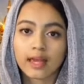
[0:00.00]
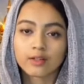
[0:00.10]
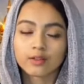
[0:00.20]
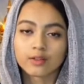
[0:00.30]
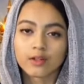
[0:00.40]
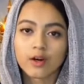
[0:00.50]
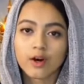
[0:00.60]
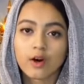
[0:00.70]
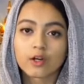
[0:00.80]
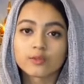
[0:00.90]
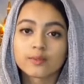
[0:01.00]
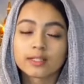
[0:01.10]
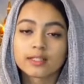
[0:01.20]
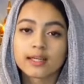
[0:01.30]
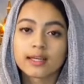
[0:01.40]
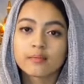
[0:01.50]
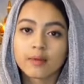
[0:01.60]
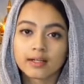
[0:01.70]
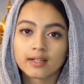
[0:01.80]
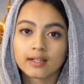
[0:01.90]
এখন হসপিটাল থেকে
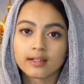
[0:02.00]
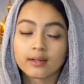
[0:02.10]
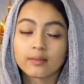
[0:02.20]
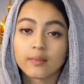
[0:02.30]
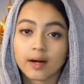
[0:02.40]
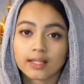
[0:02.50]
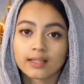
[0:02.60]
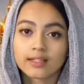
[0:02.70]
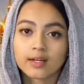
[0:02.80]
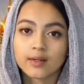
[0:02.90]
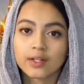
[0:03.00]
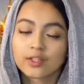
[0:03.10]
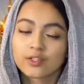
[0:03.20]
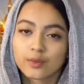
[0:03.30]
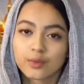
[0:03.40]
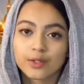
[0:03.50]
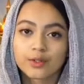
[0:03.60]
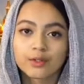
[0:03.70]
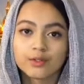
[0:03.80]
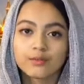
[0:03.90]
মাটার বাড়িতে যাওয়ার সময়
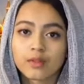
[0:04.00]
হলো